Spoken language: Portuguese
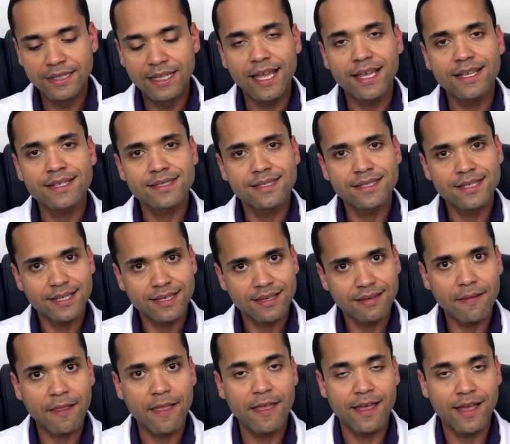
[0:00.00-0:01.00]
tem se
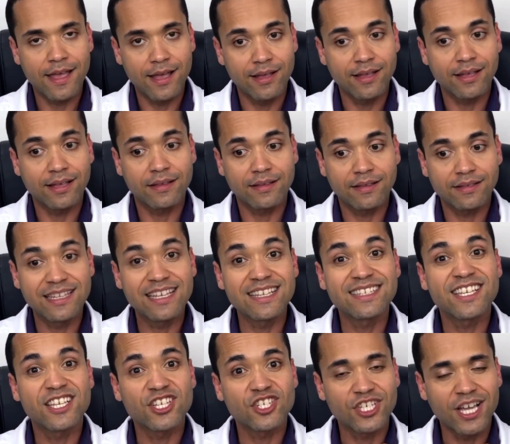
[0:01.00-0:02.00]
é,
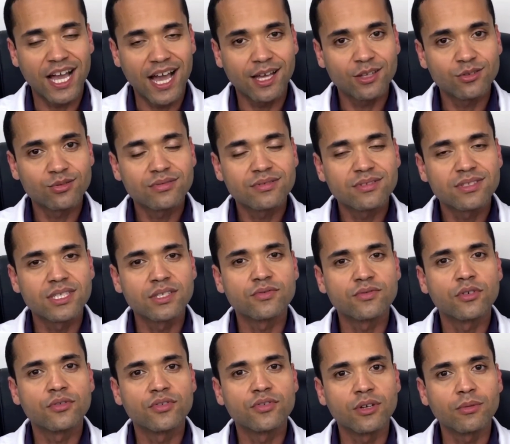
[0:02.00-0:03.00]
desejado
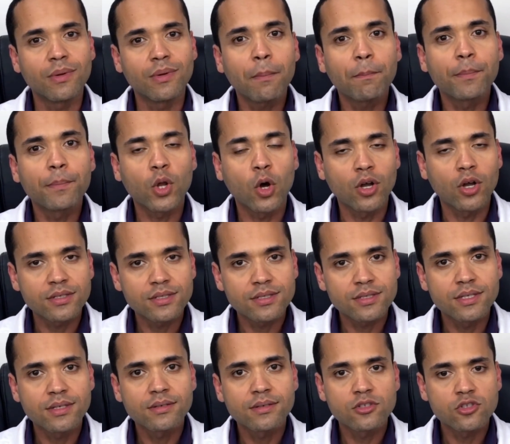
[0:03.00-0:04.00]
desenvolver uma
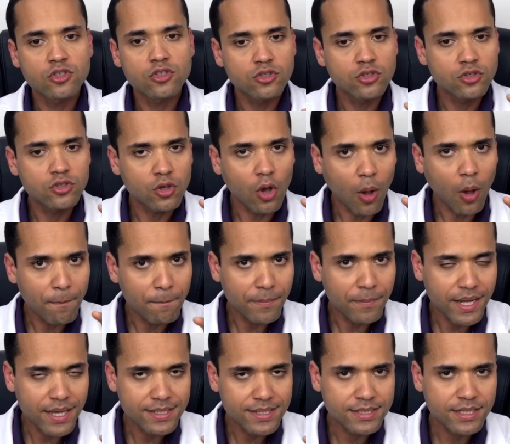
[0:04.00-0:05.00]
prótese só
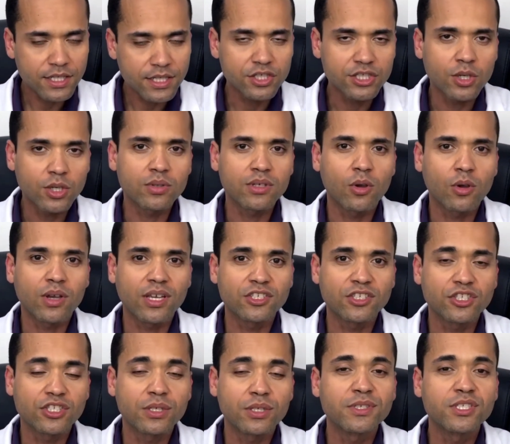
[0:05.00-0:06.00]
para essa região, que é o que
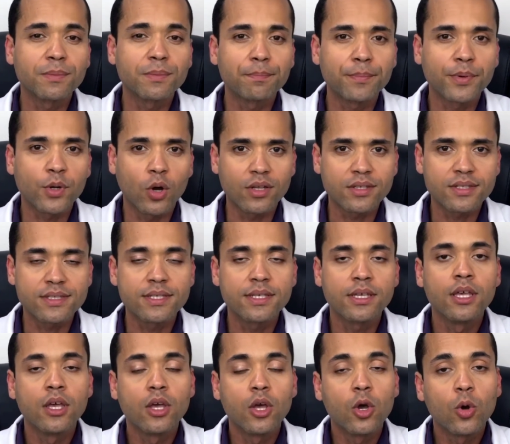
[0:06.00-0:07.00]
a gente chama de
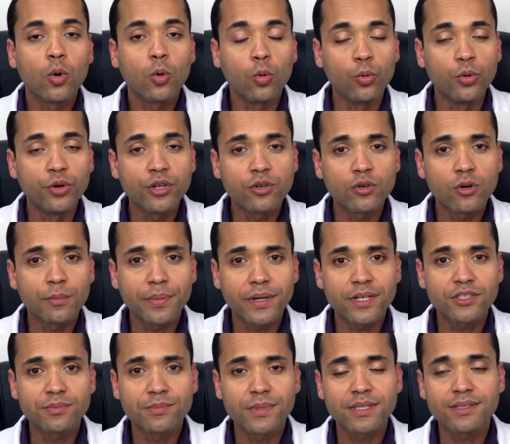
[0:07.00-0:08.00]
prótese
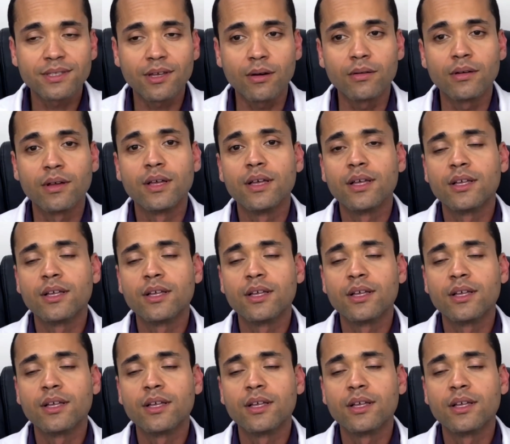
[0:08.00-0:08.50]
unicompartimental.